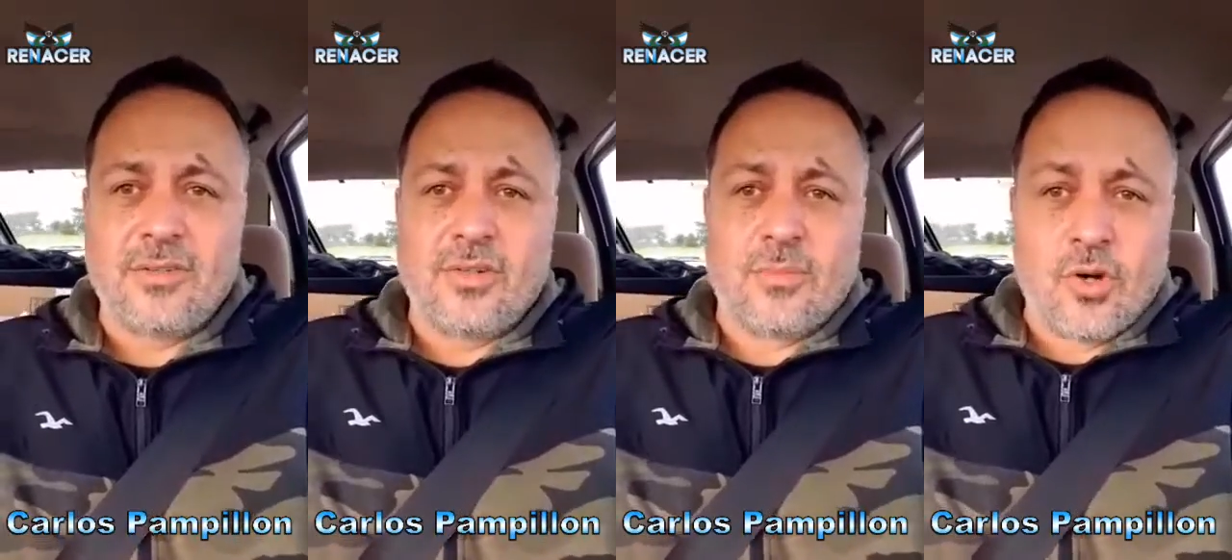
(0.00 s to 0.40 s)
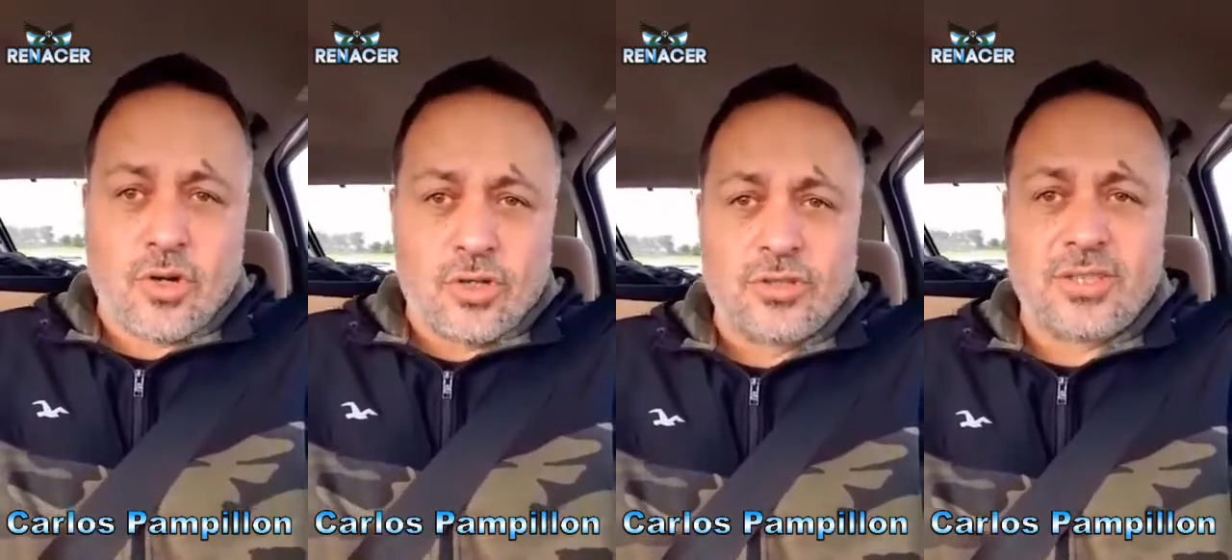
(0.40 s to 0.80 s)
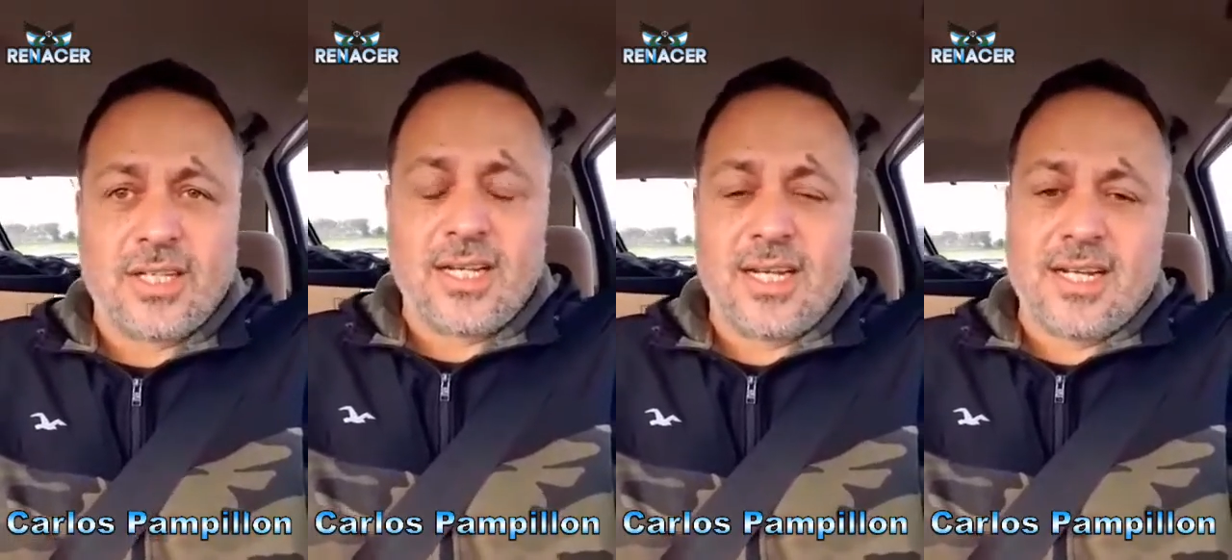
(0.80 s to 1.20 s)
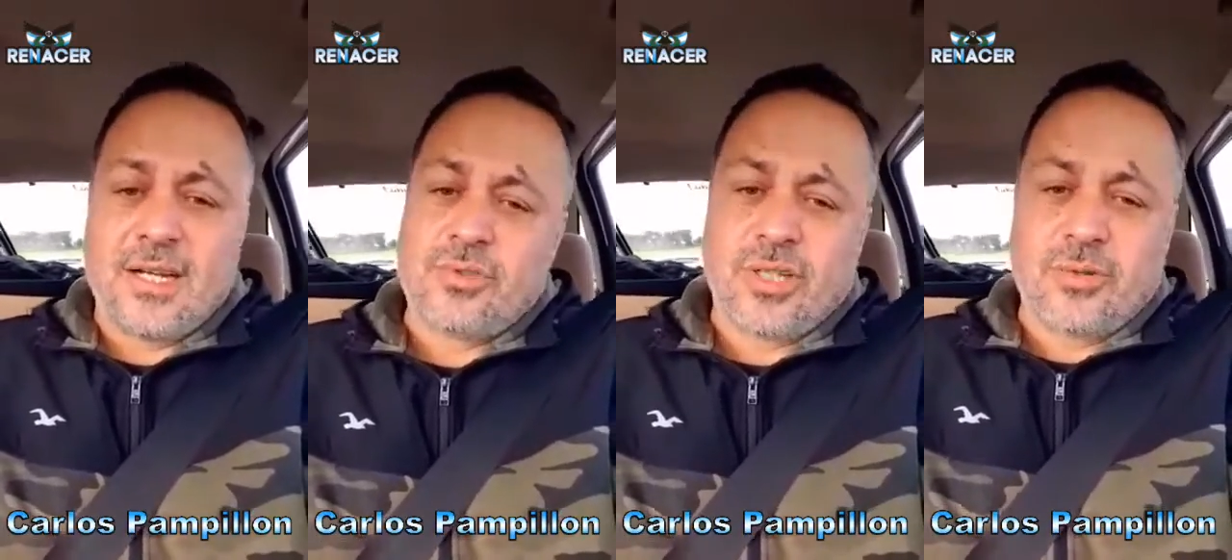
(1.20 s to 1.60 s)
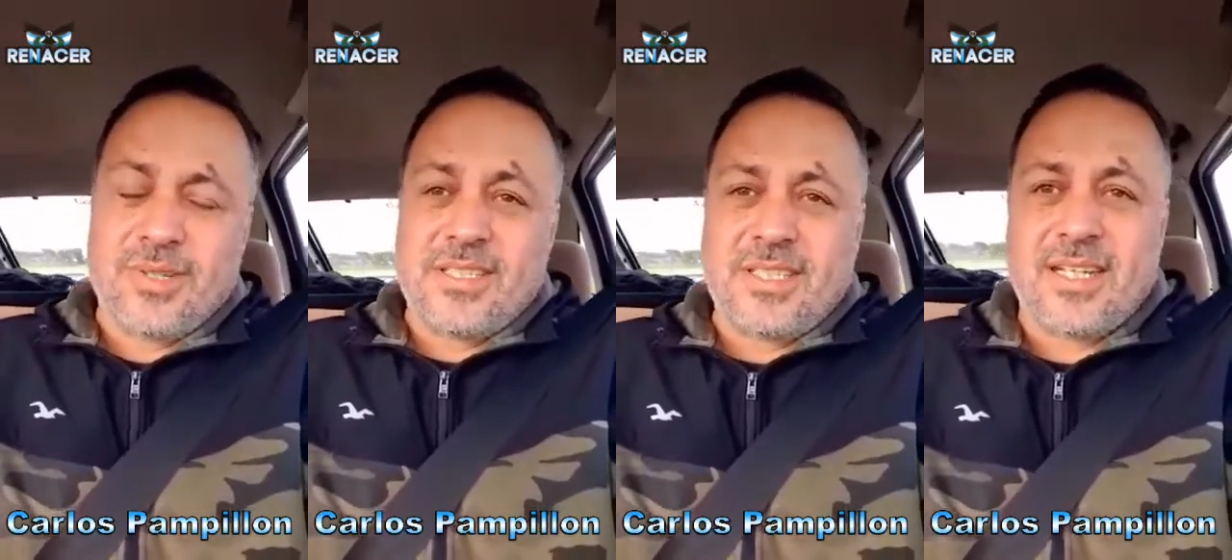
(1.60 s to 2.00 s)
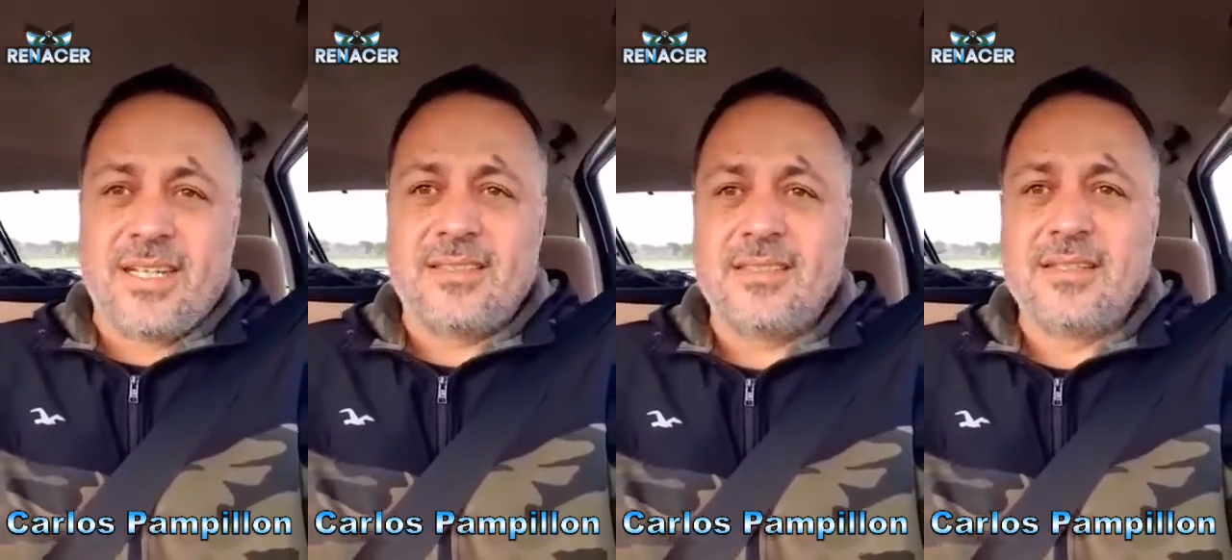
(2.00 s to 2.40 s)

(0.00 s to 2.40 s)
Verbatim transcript: como consta en las causas judiciales,